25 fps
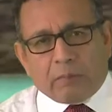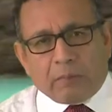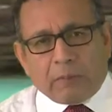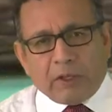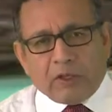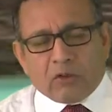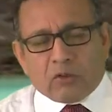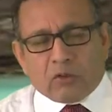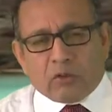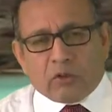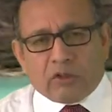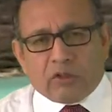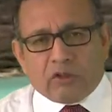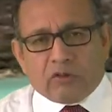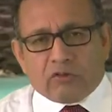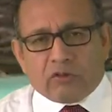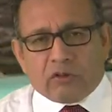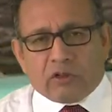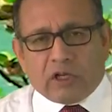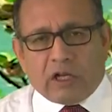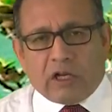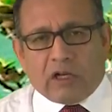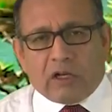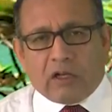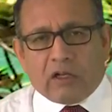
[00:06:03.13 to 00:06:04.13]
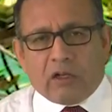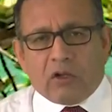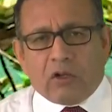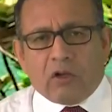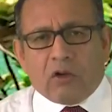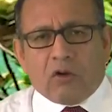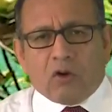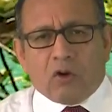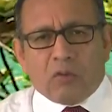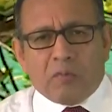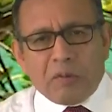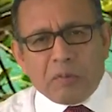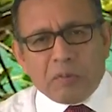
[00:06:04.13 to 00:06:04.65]
pleno jurisdiccional.
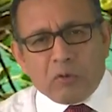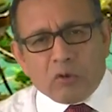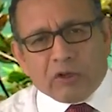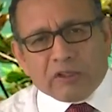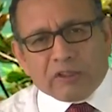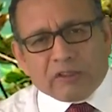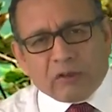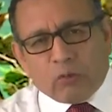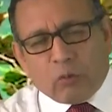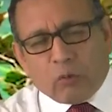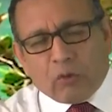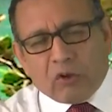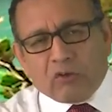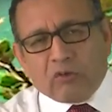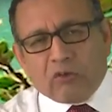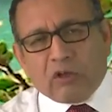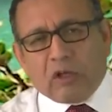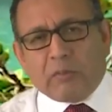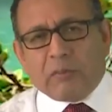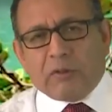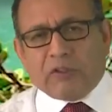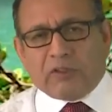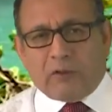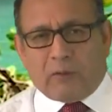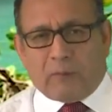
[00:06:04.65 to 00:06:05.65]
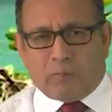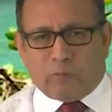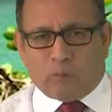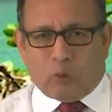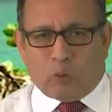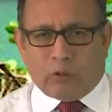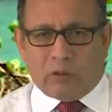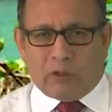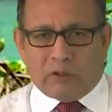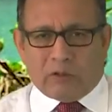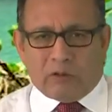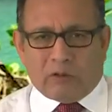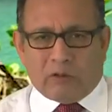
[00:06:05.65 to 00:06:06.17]
Lo mismo que está ocurriendo en el Ministerio
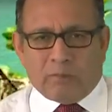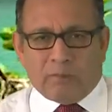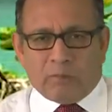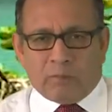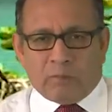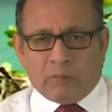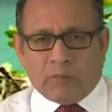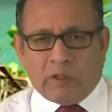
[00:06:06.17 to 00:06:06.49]
Público,